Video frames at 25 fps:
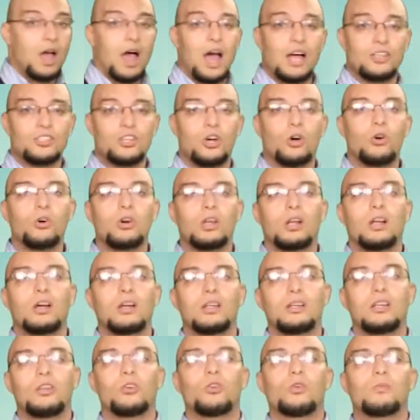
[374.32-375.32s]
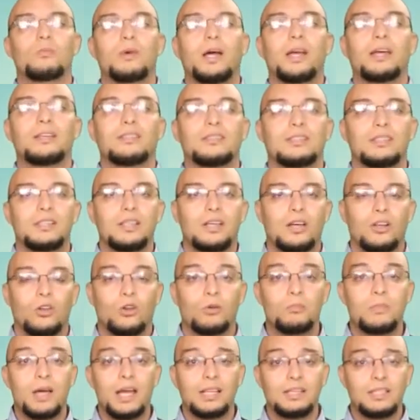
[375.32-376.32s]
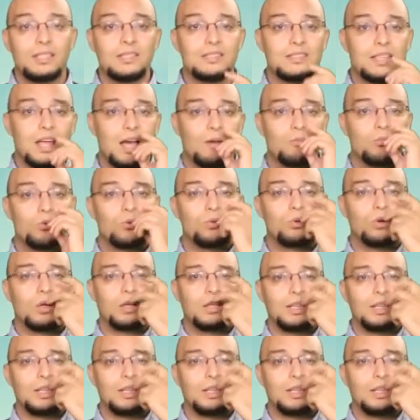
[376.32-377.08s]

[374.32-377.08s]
حاجه اخرى للامهات الامهات اللي يستعملوا